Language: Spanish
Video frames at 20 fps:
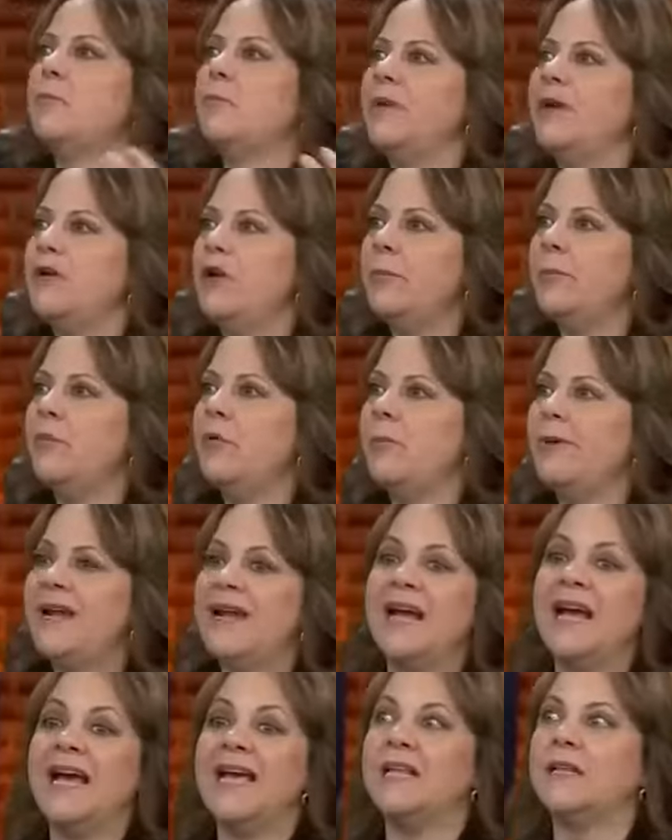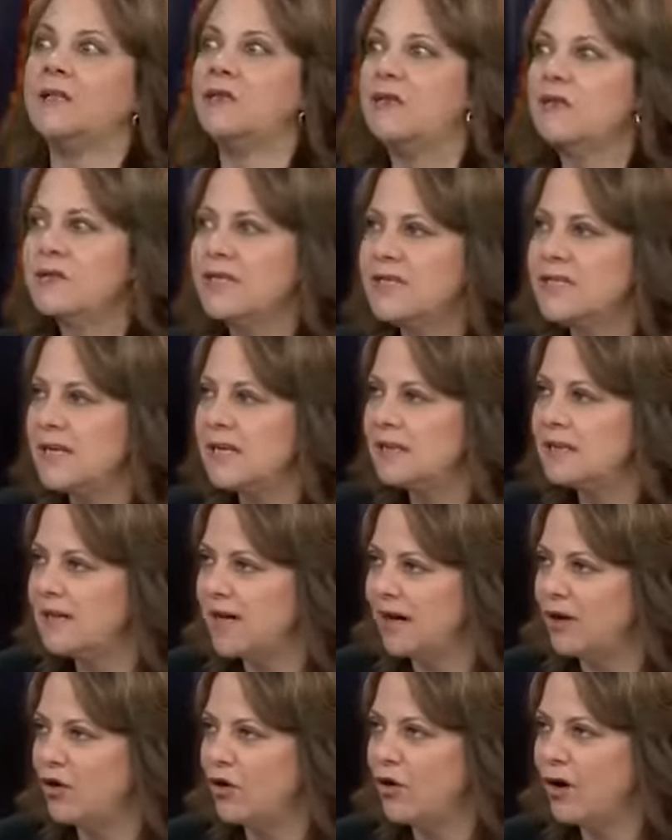la opinión pública, entonces
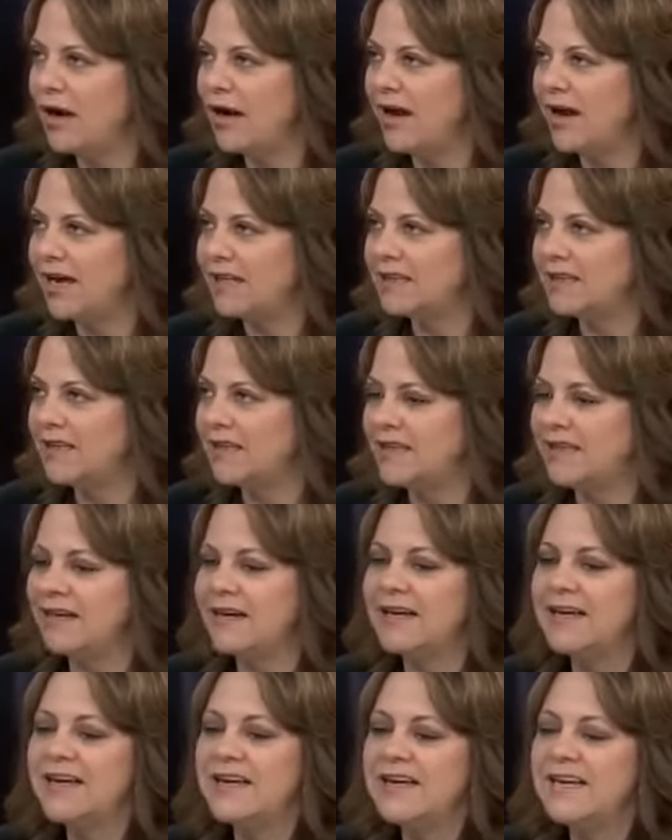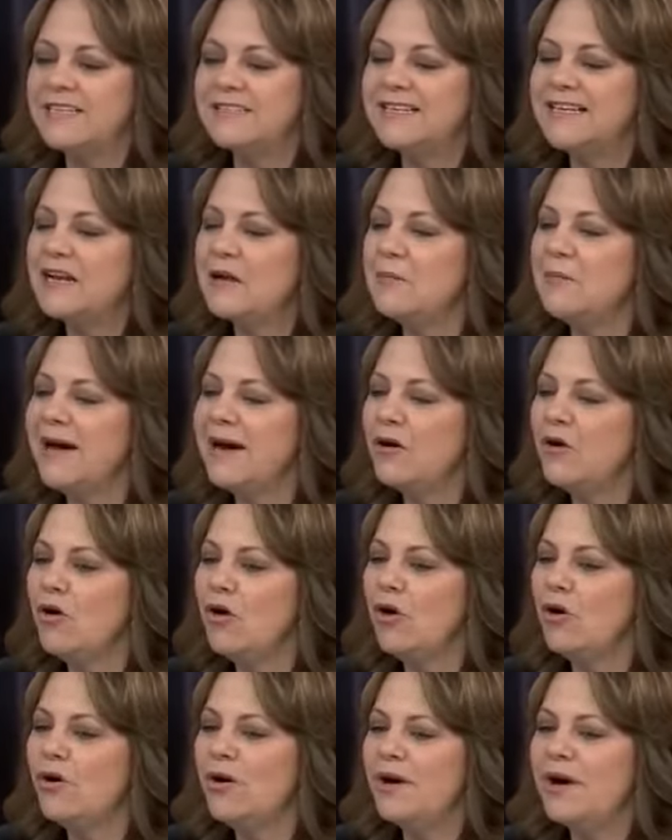entran ¿no? a atender. Sin
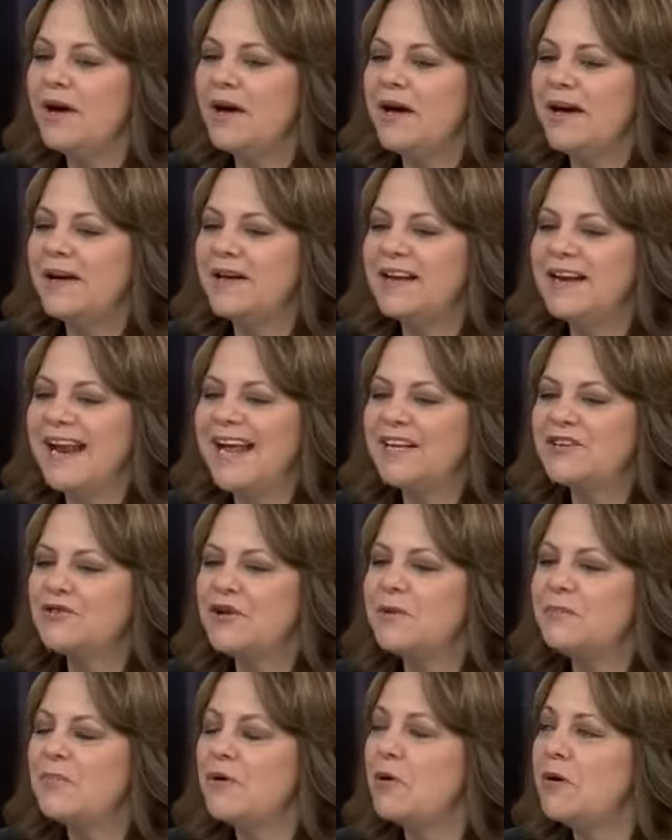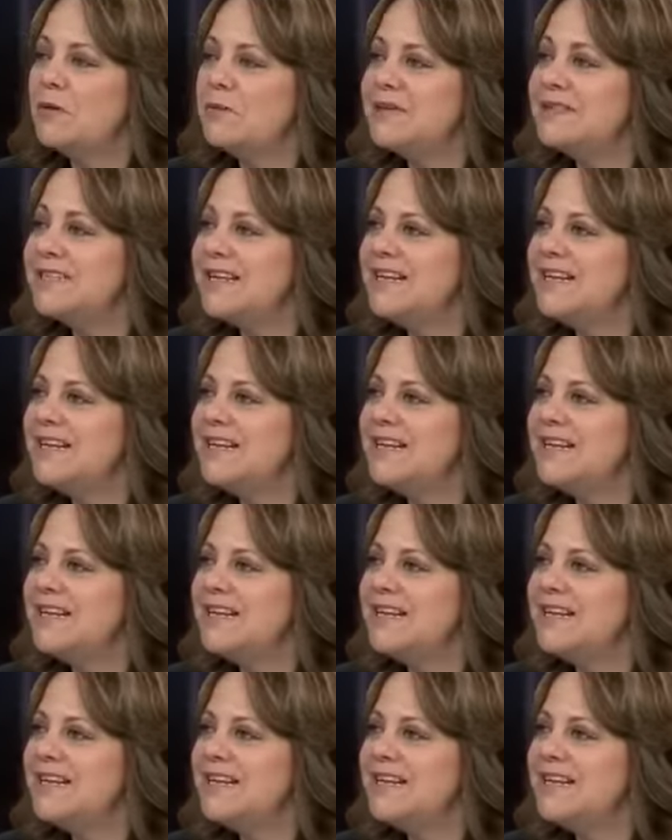embargo, Nacho, el problema